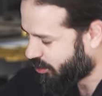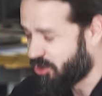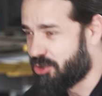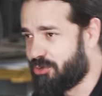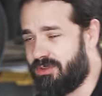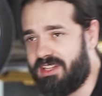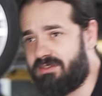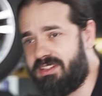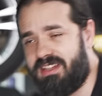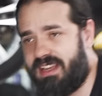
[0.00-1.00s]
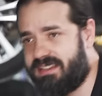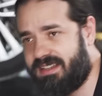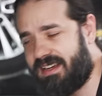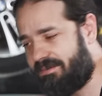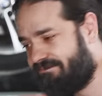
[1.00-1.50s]
Hoje um litro de
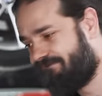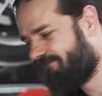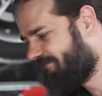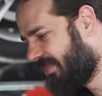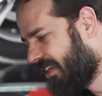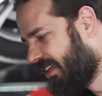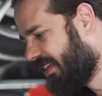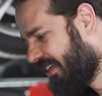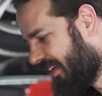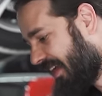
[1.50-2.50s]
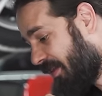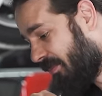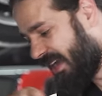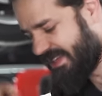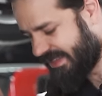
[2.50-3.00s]
ester é, é
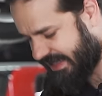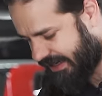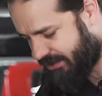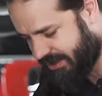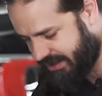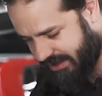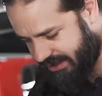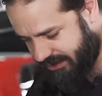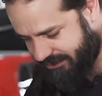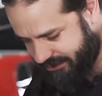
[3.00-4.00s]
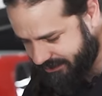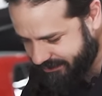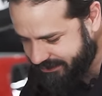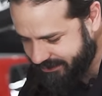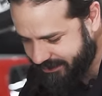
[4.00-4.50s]
mais caro que
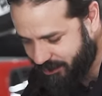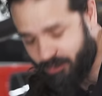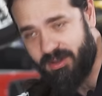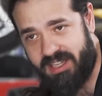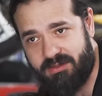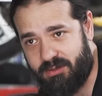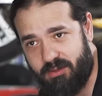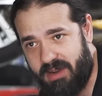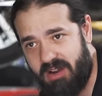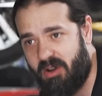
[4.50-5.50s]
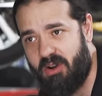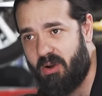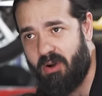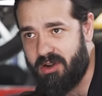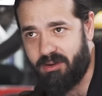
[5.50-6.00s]
um litro do melhor
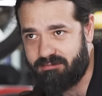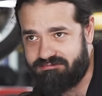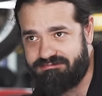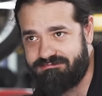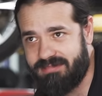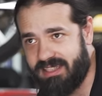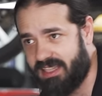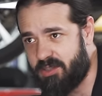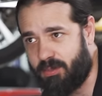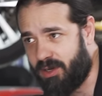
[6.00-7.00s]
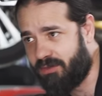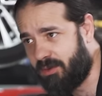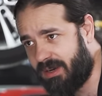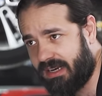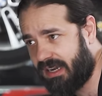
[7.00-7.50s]
óleo que está disponível
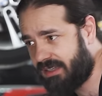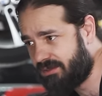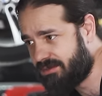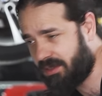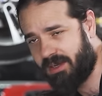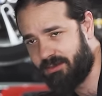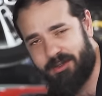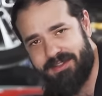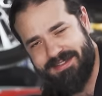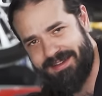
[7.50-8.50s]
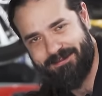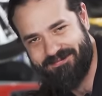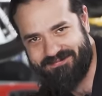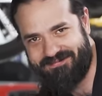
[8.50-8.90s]
no mercado, chamado 800.